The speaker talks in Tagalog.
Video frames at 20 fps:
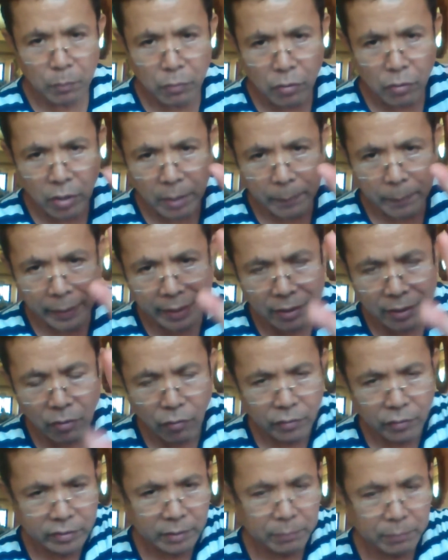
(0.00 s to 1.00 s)
po ay may
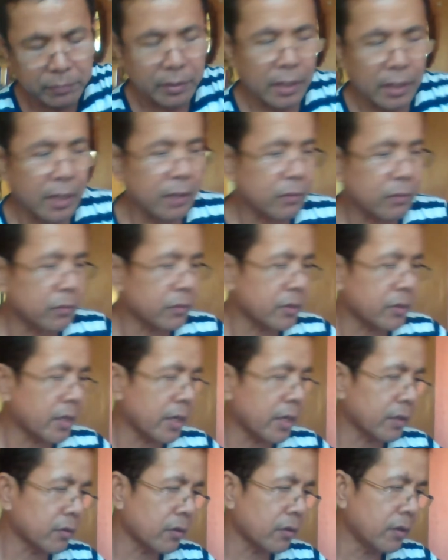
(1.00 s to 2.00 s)
kausap na
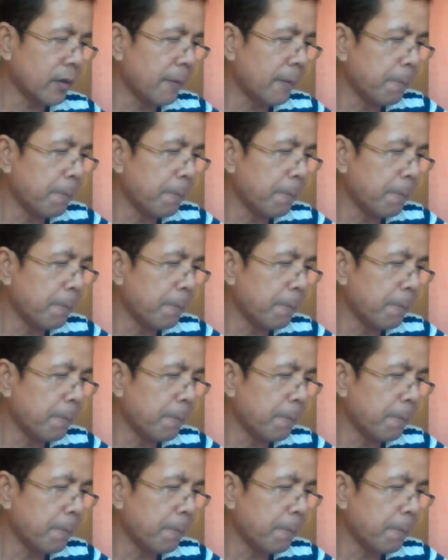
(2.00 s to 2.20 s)
contractor.